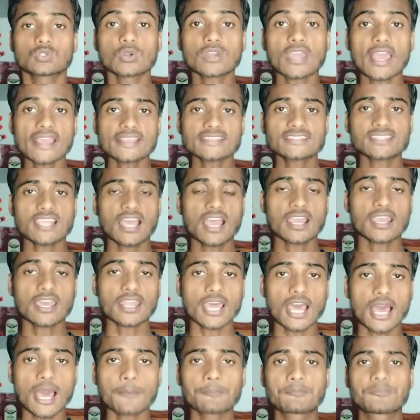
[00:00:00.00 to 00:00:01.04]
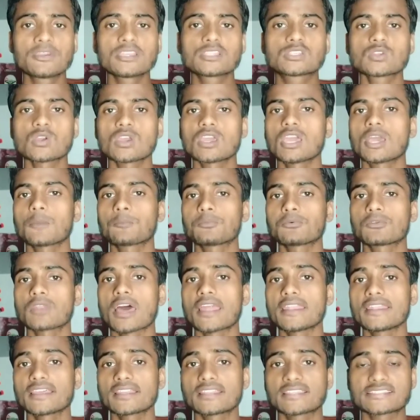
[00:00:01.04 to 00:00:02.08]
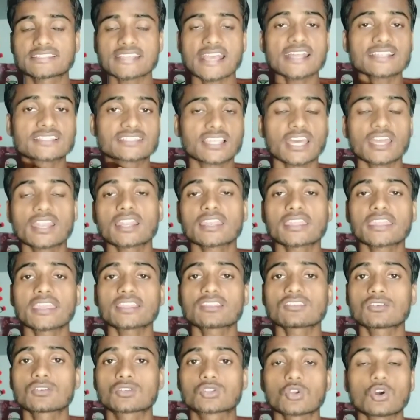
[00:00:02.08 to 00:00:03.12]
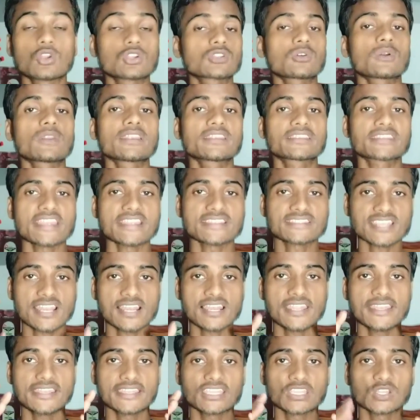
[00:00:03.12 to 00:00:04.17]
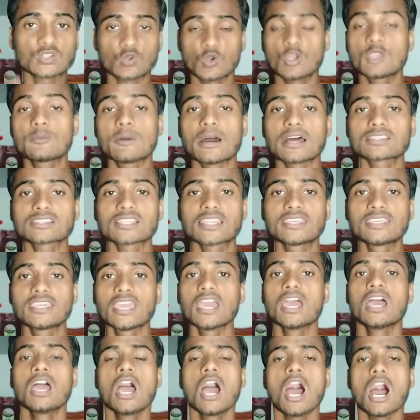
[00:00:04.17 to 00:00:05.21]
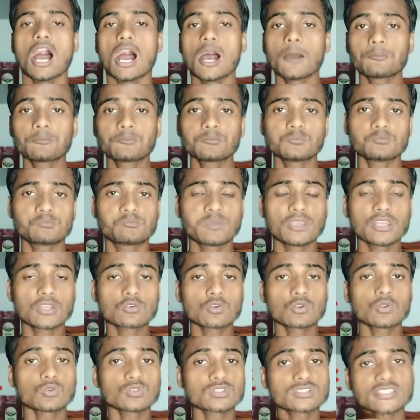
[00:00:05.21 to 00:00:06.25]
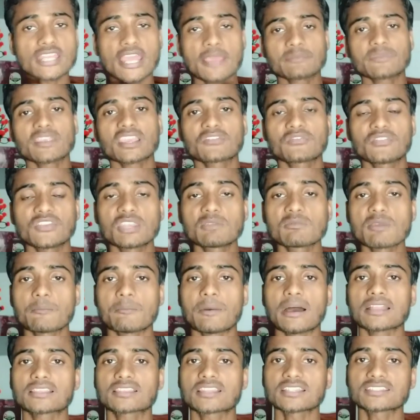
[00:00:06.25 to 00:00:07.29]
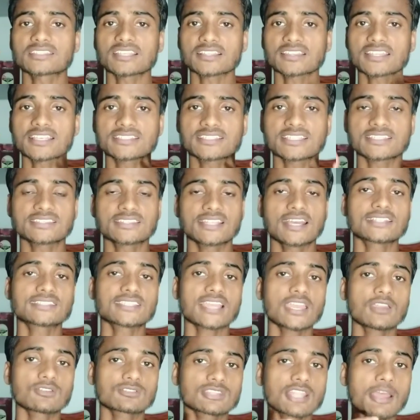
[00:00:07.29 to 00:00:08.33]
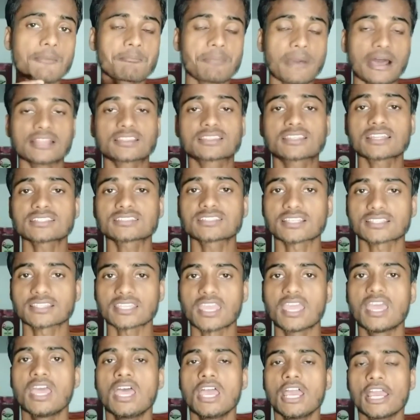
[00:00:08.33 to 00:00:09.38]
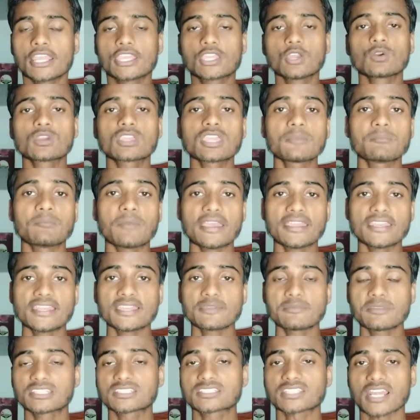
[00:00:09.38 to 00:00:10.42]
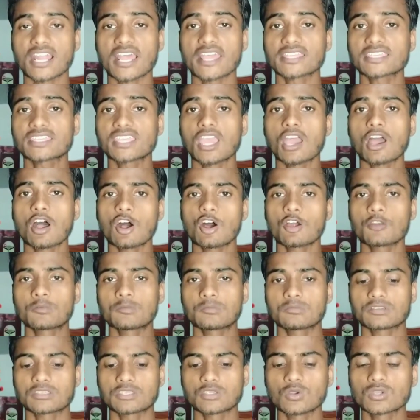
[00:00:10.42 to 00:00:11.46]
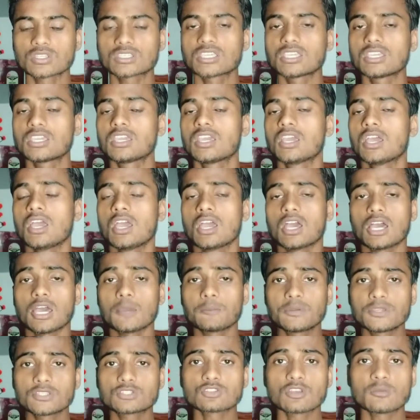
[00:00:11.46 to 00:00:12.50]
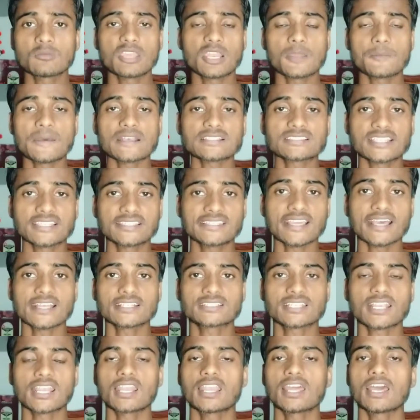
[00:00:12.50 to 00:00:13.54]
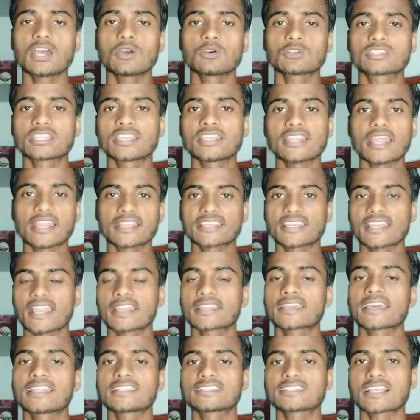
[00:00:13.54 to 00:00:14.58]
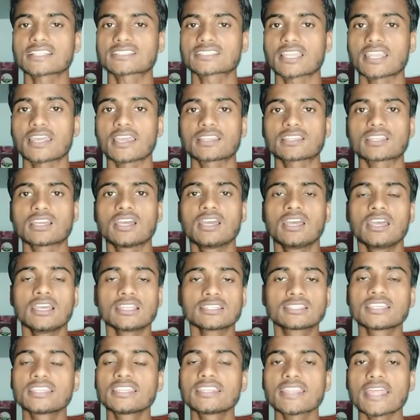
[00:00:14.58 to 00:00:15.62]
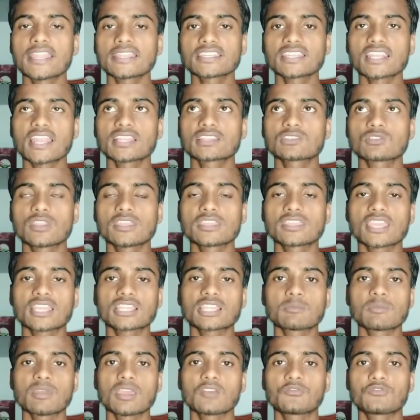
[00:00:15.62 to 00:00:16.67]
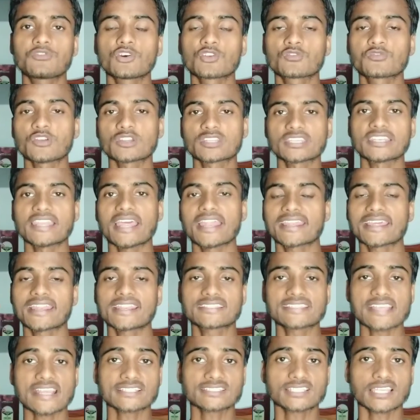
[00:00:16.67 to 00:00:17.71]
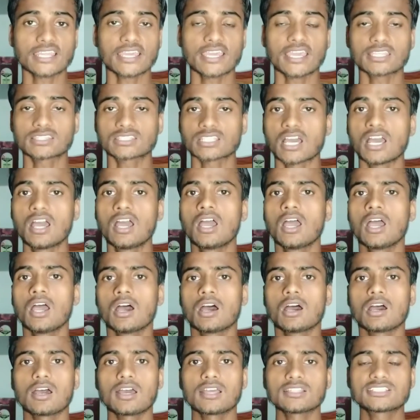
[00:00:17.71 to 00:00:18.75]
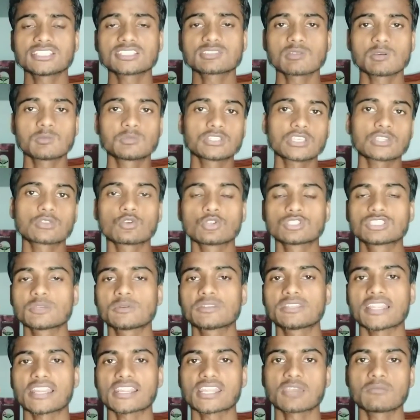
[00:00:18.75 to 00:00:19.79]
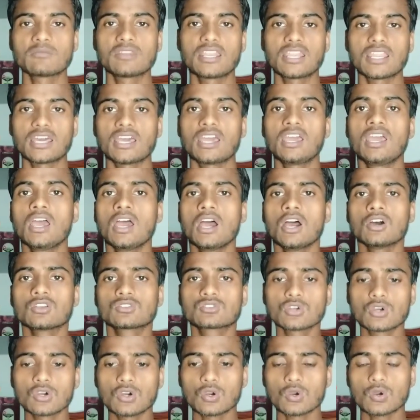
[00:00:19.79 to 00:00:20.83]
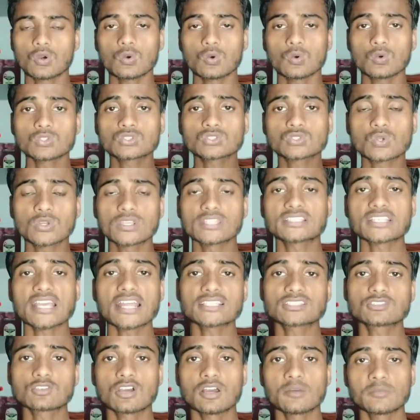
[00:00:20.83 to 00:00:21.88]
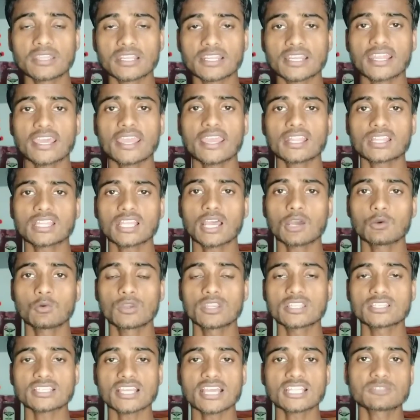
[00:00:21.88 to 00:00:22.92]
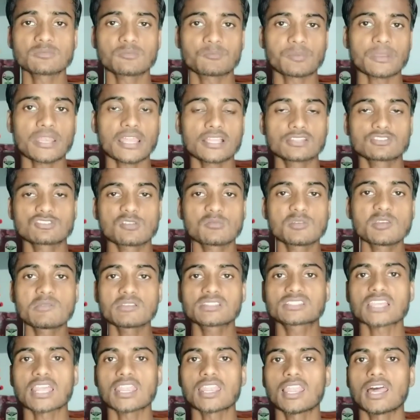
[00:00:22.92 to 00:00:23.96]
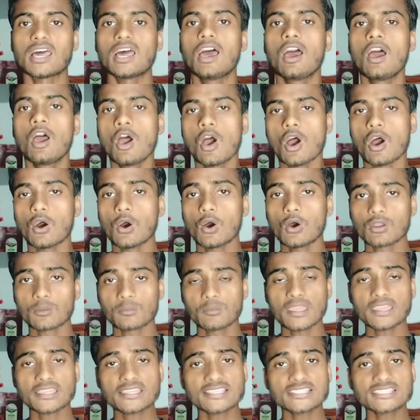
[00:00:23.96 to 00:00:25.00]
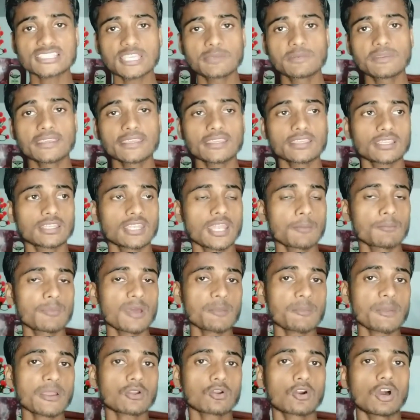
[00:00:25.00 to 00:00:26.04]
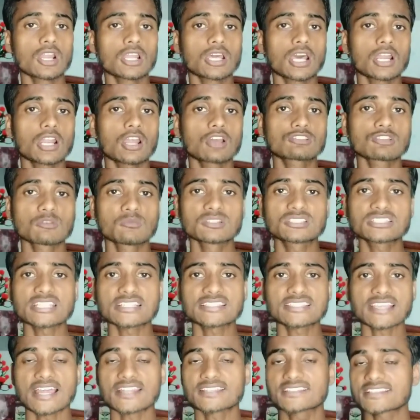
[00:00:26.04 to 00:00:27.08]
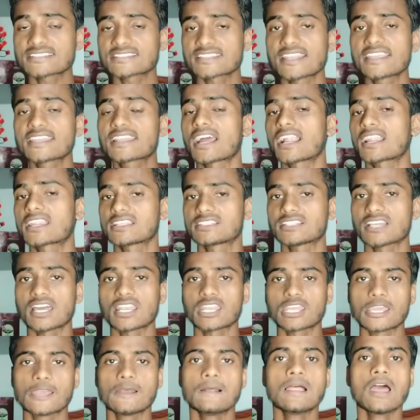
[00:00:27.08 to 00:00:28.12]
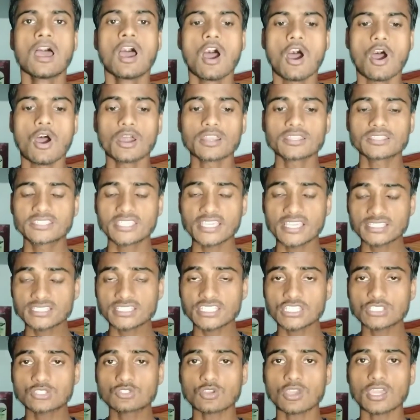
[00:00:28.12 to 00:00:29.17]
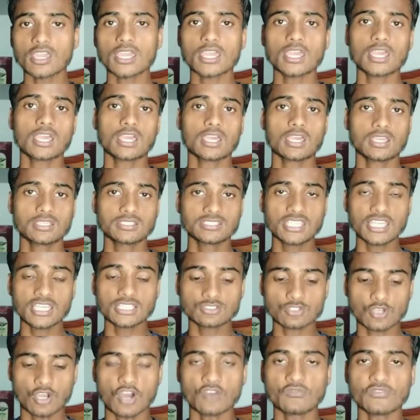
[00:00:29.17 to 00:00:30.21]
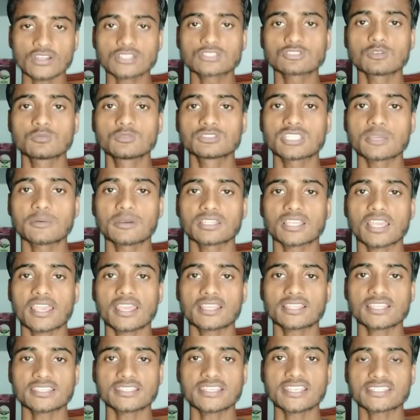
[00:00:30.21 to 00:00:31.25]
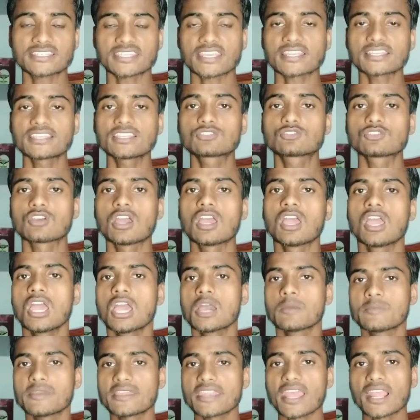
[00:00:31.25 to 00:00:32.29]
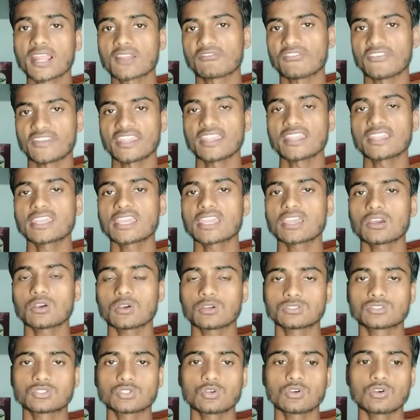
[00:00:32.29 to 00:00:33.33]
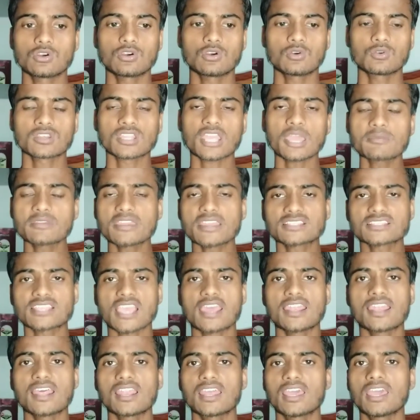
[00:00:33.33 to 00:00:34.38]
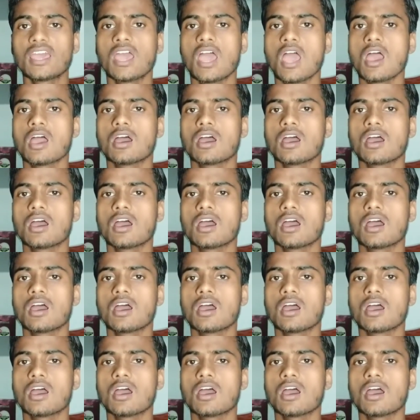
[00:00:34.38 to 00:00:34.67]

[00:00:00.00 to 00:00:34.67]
तो गैस अगर आप भी जो है पुराने रिचार्ज कर रखे तो डोंट डोरी टेंशन लेने की कोई बात नहीं है आप बिल्कुल उस टाइम तक फ्री में बात कर सकते हैं जितना चाहे उतना बात कर सकते हैं क्योंकि मैंने भी ट्राई किया और क्योंकि अभी जो मेरे पास रिचार्ज चल रहा है वो थ्री नाइन्टी नाइन का रिचार्ज कराया था थ्री नाइन्टी नाइन तो नहीं किया था मैं फोर फोर्टी नाइन का रिचार्ज कराया था जिसमें मुझे दो जीबी डाटा मिल रहा है तो उसको रिचार्ज जो हमने कराया था वो रिचार्ज प्लान जो अभी भी चल रहा है और मैं किसी भी नंबर पे कॉल कर रहा हूँ तो मुझसे चार्जेस नहीं काटे जा रहे हैं और ये चीज जो है ये जो ऑफर जो मुझे बताया था ये टेक्निक जो है मेरा एक फ्रेंड है जो उनका भी एक चैनल है